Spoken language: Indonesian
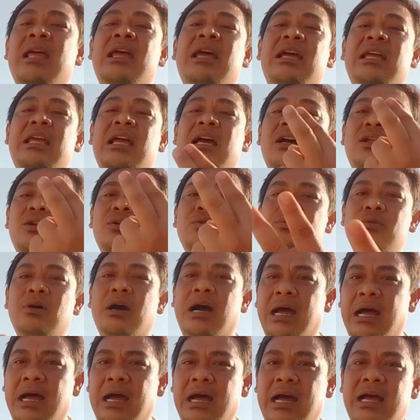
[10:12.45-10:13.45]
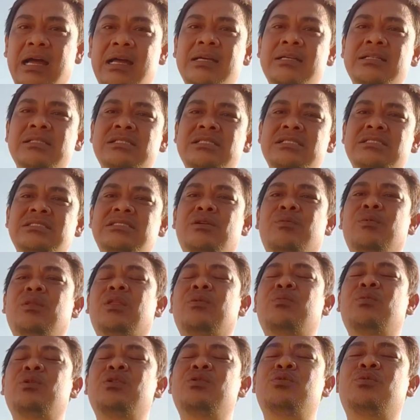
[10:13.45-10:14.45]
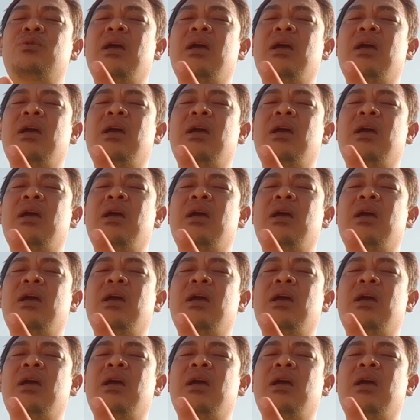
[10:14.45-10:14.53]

Yang kedua, teman-teman juga